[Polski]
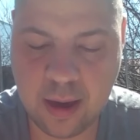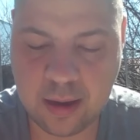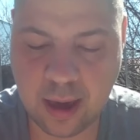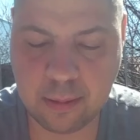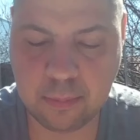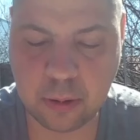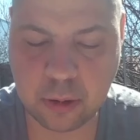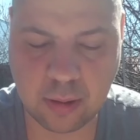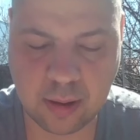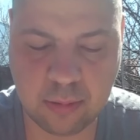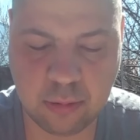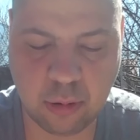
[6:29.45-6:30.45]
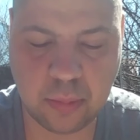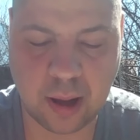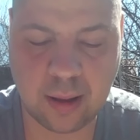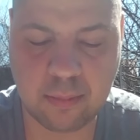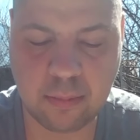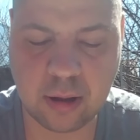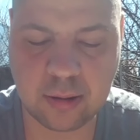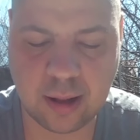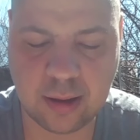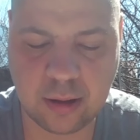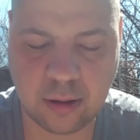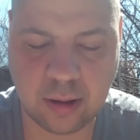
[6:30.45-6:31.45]
Jak poszło z tym obiadem? Co
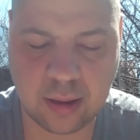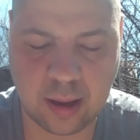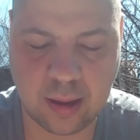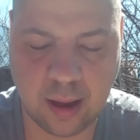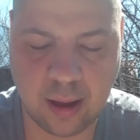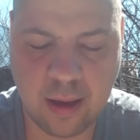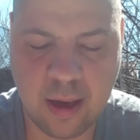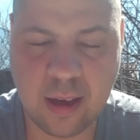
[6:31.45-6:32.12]
dali do jedzenia?